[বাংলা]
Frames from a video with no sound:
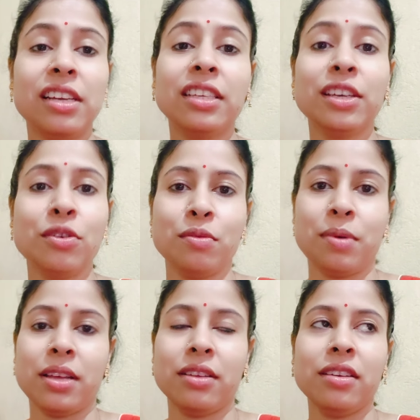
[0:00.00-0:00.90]
বলে তাহলে কি
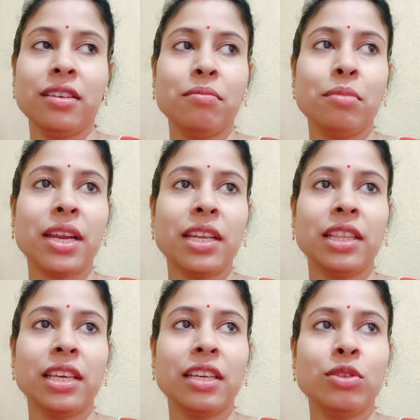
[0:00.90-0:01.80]
করবা
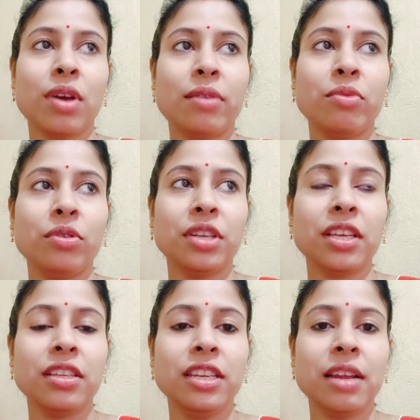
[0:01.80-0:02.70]
বাইরের থেকে কিছু আনবো
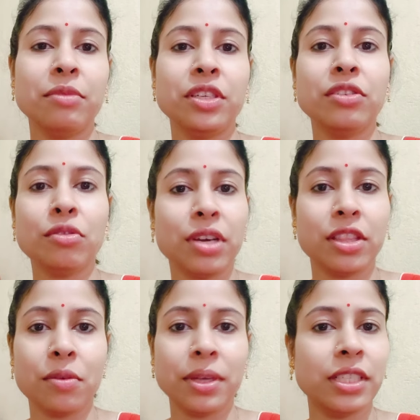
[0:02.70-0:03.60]
সেই নিরামিষই
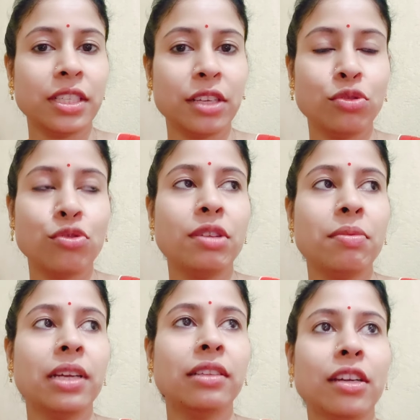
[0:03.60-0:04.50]
তো খেতে হবে আজকে যেহেতু
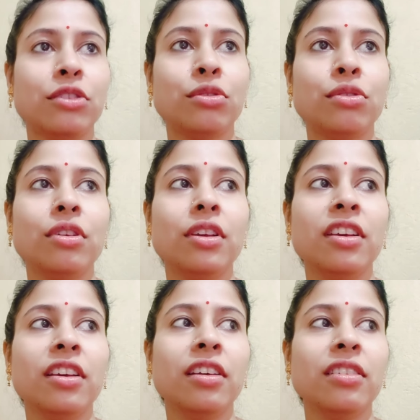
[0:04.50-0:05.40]
শনিবার তার জন্য
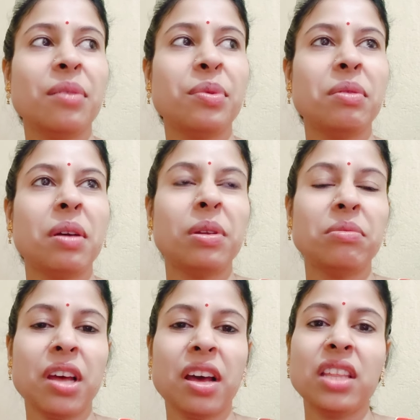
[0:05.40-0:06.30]
তারপরে
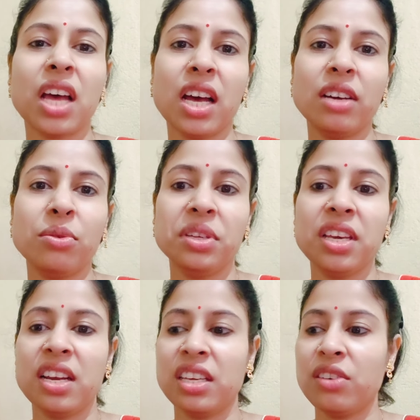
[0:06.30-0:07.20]
ভাবলাম না থাক
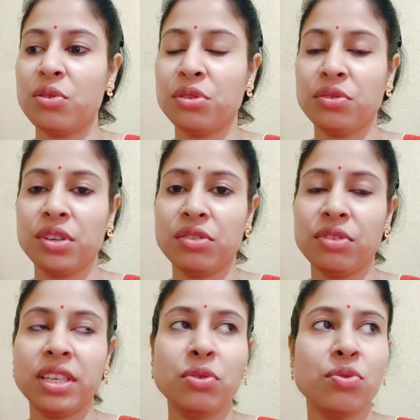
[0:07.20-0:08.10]
করি আর কি কষ্ট
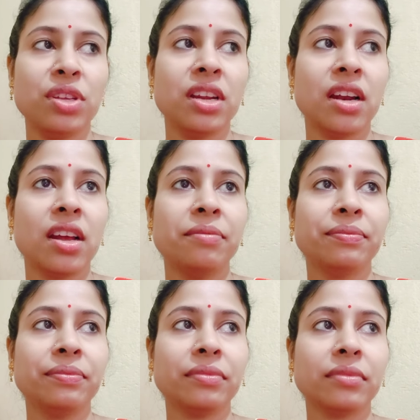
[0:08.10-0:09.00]
করে একটুখানি করি
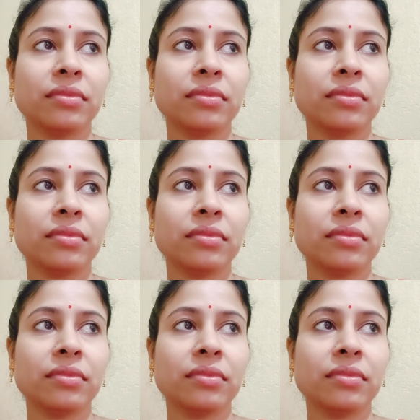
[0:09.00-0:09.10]
রান্না